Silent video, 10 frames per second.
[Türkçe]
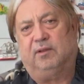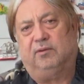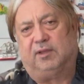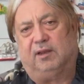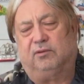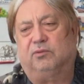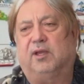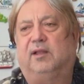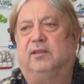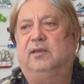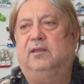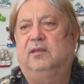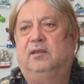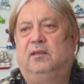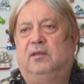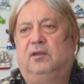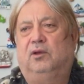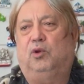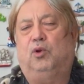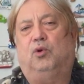Otel güzeldi.
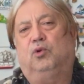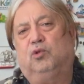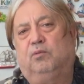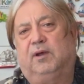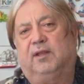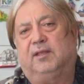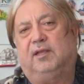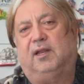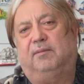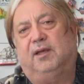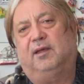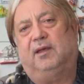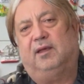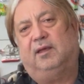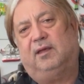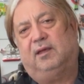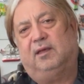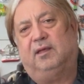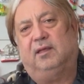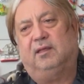Böyle on numara değil ama e,